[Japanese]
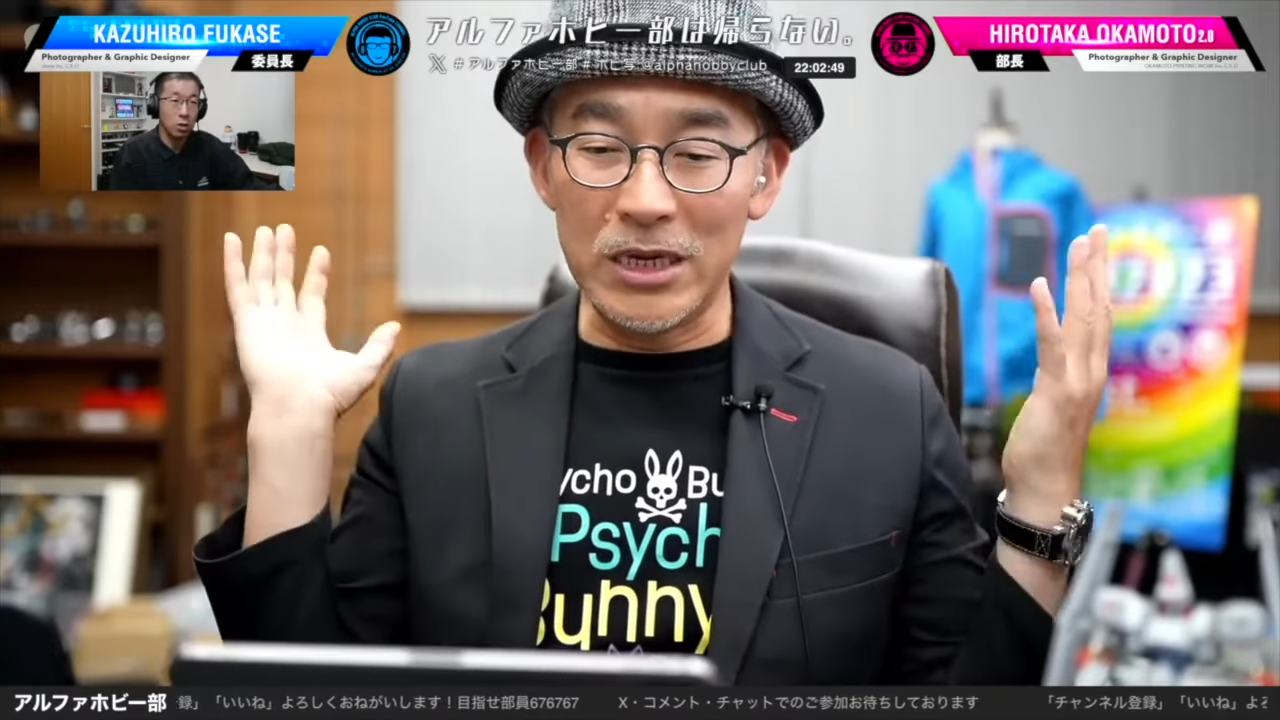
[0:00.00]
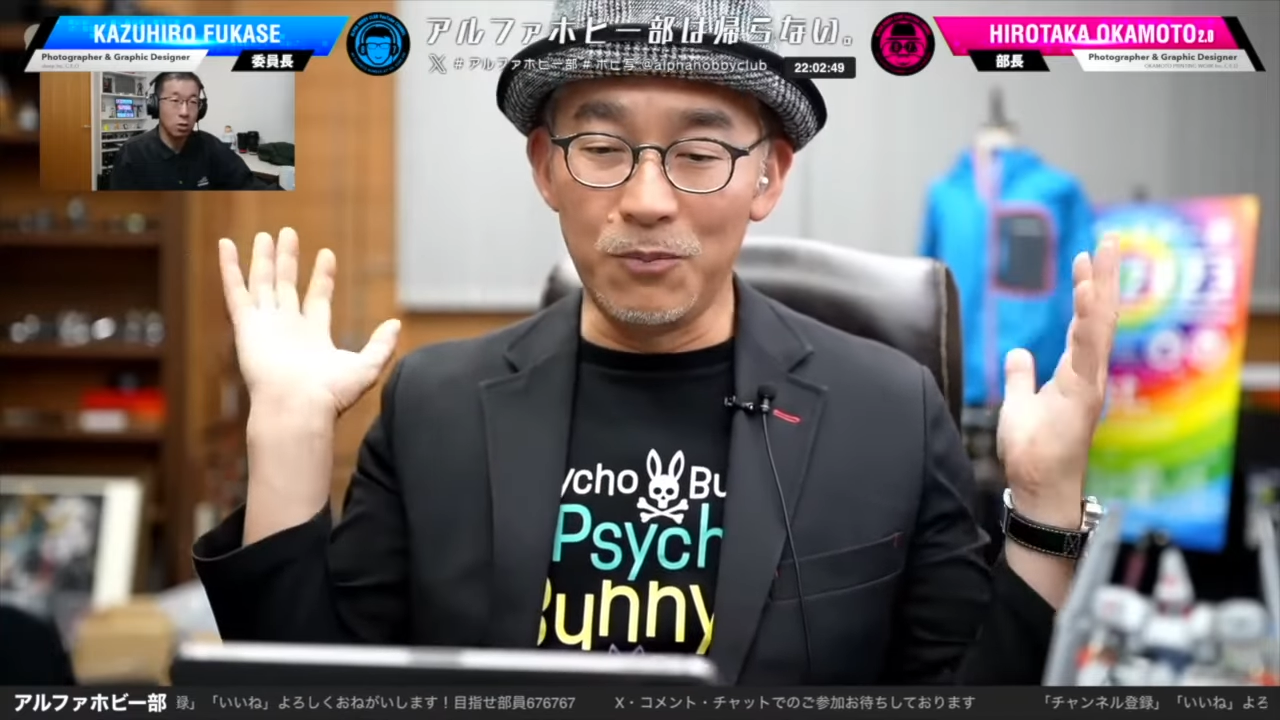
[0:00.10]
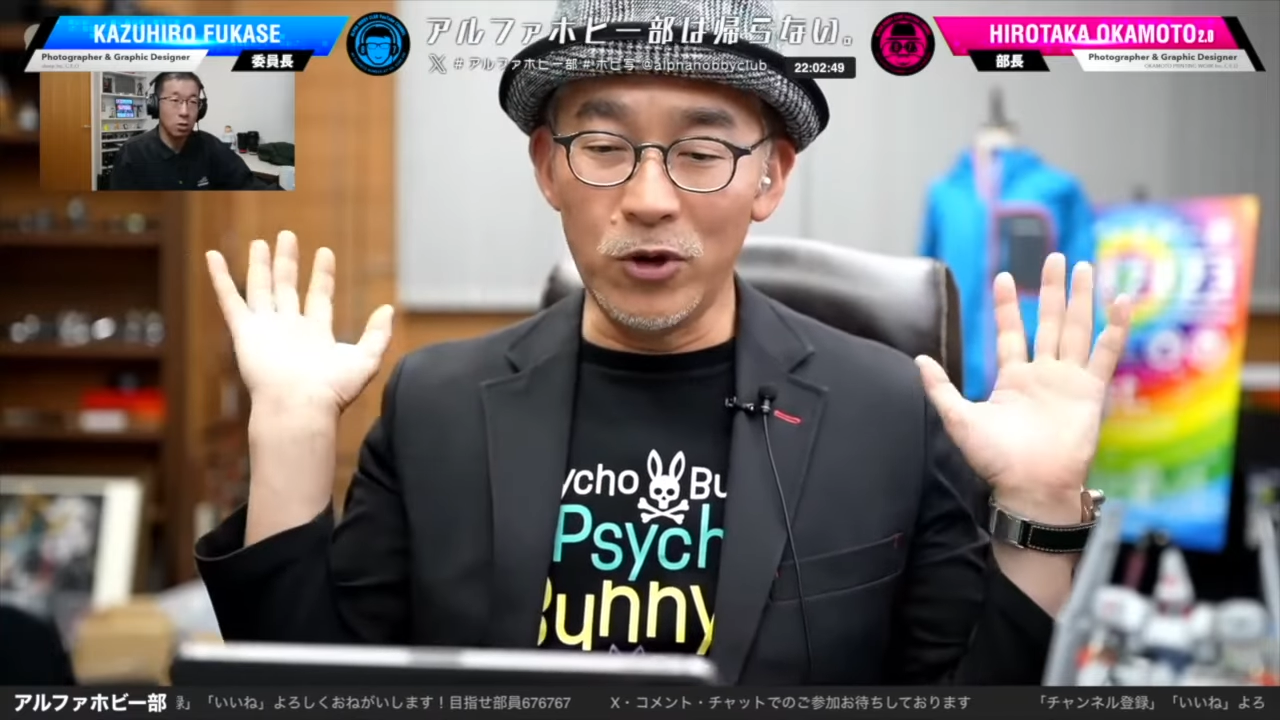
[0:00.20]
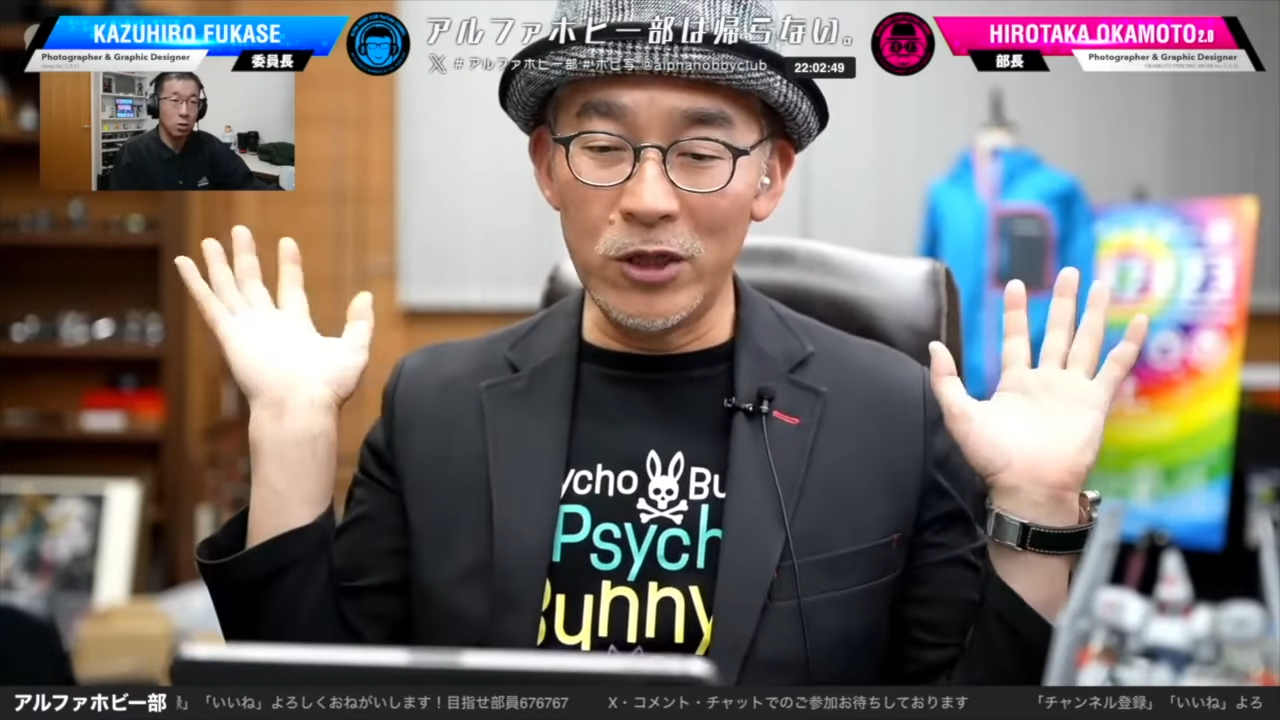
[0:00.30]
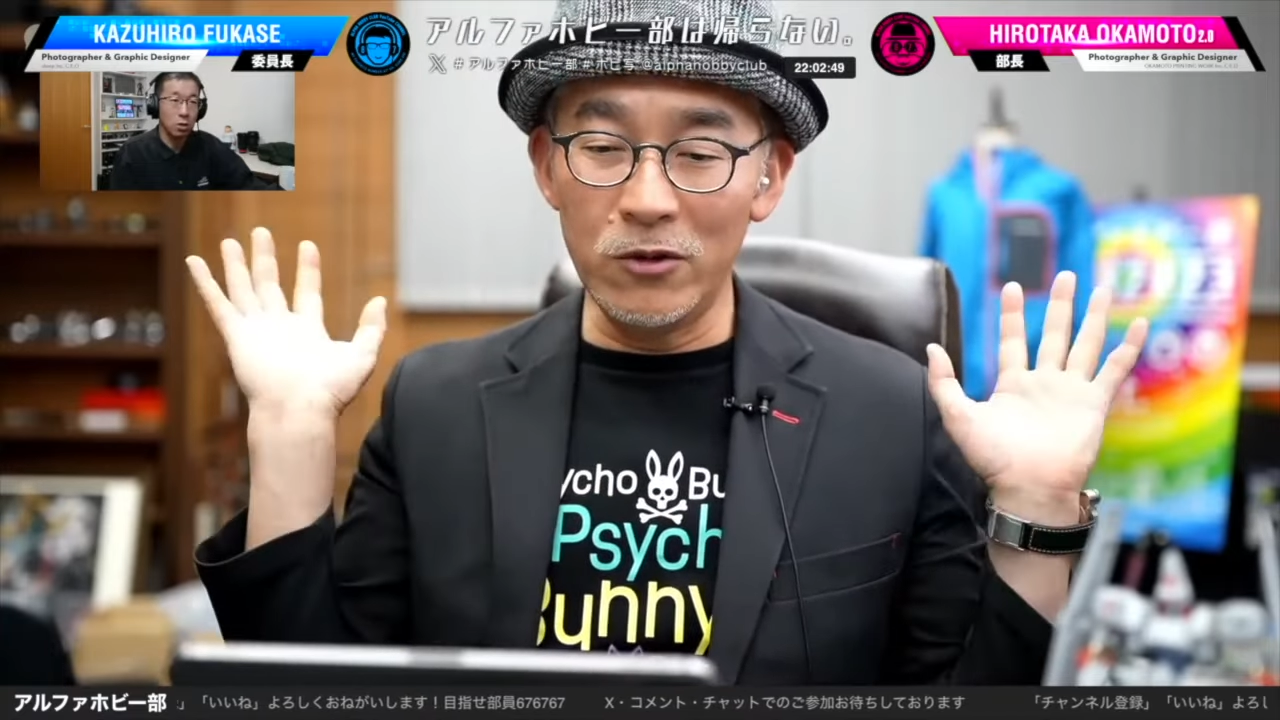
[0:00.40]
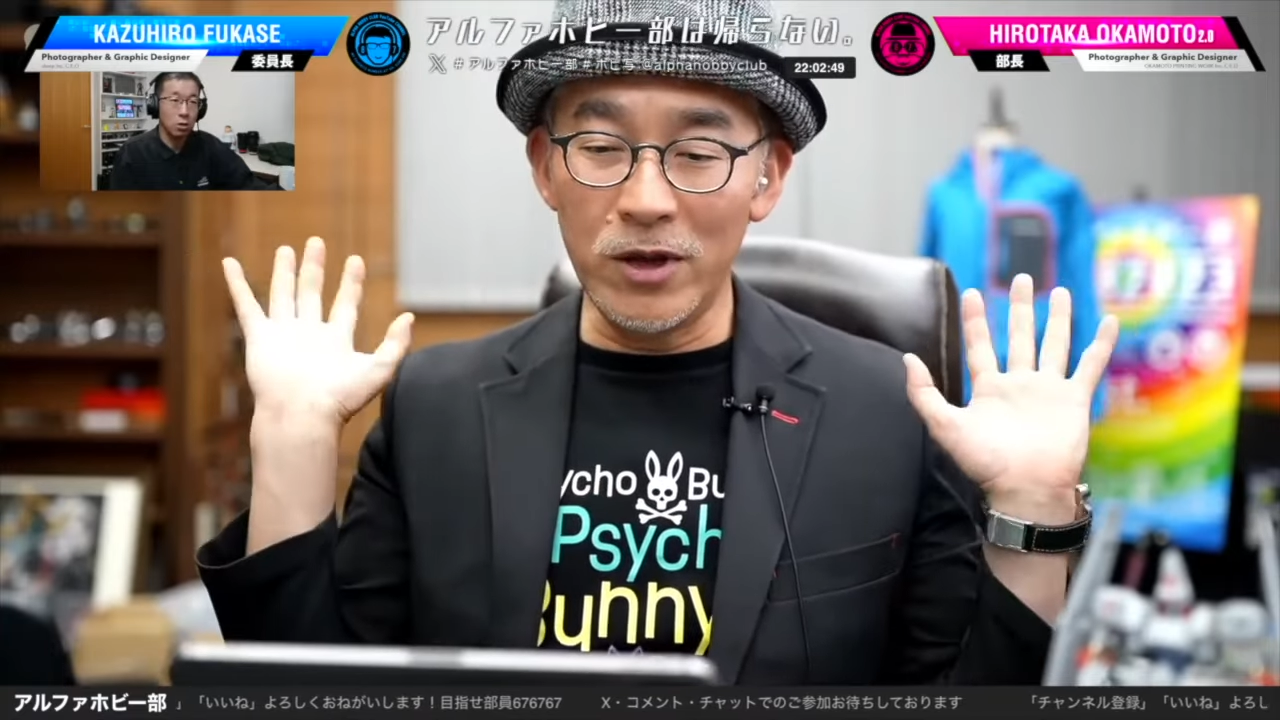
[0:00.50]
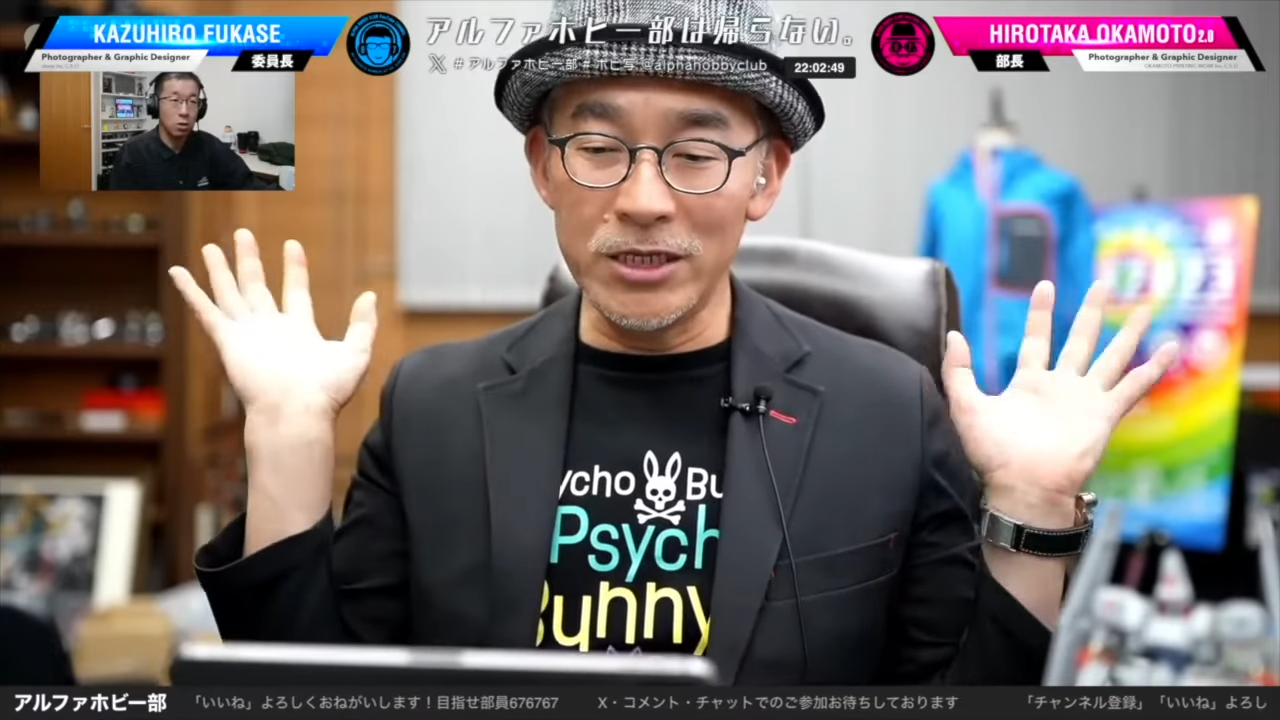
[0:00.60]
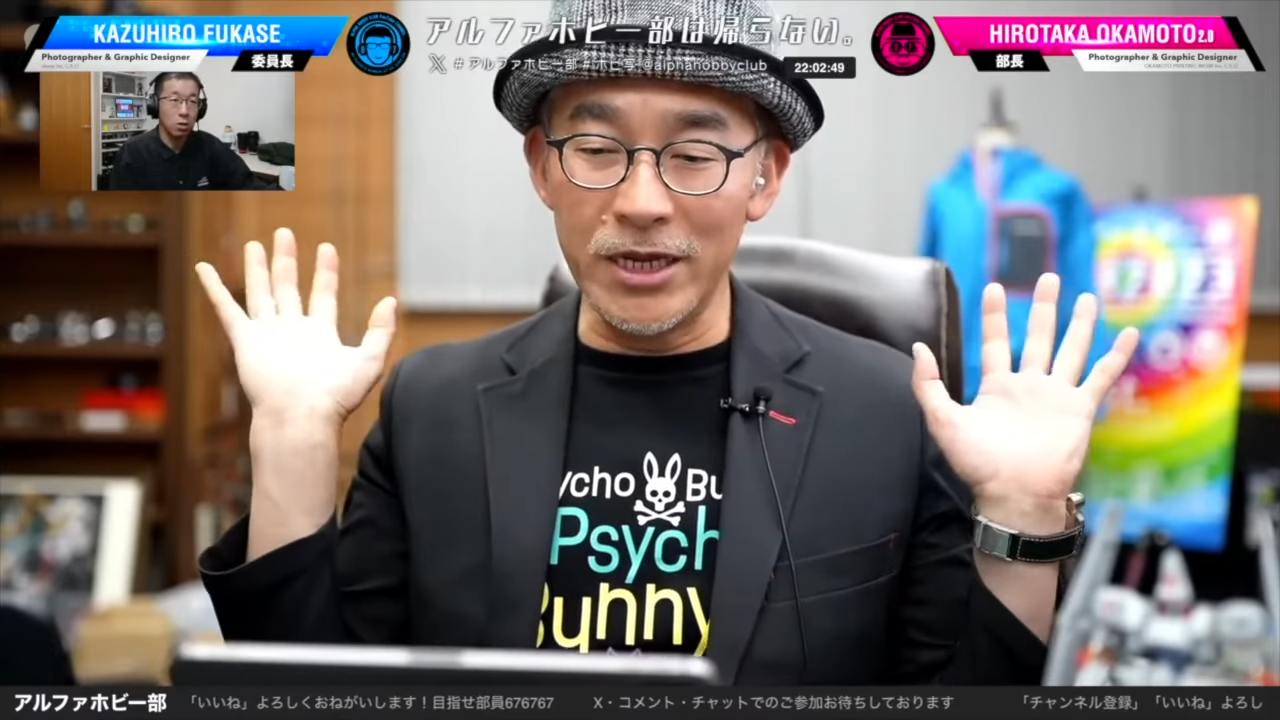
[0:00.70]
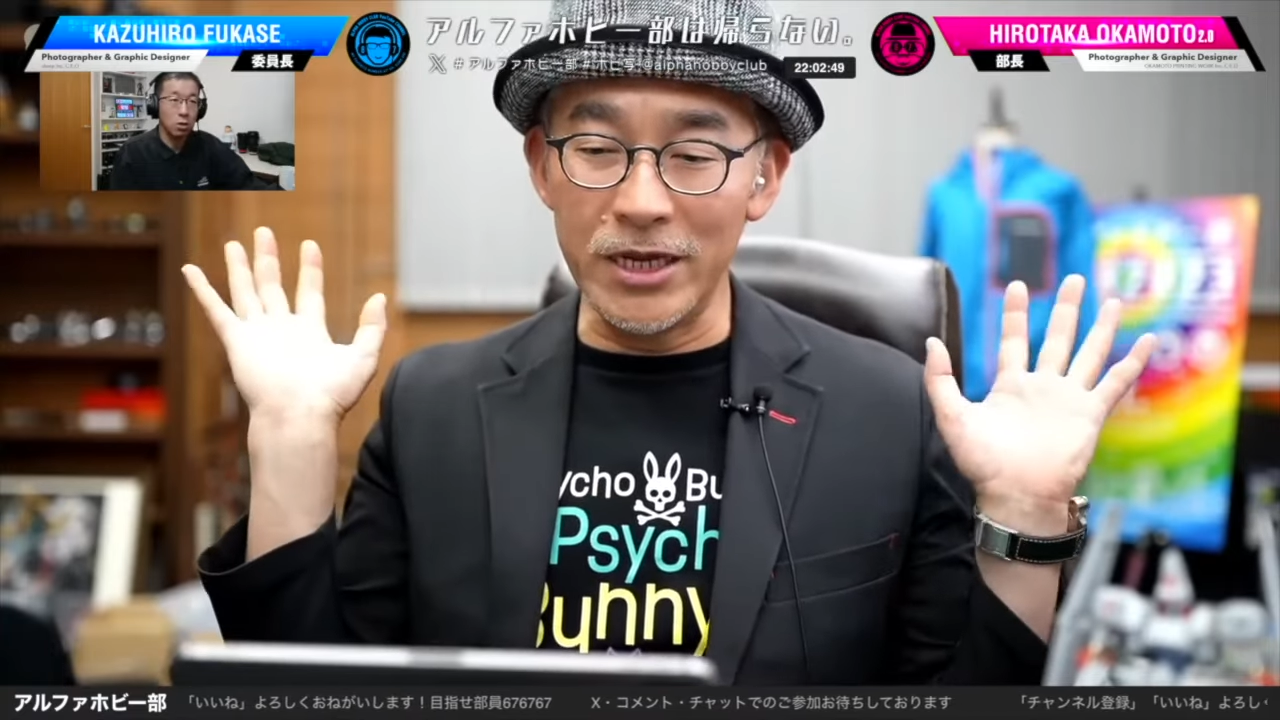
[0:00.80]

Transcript: ボケのあしら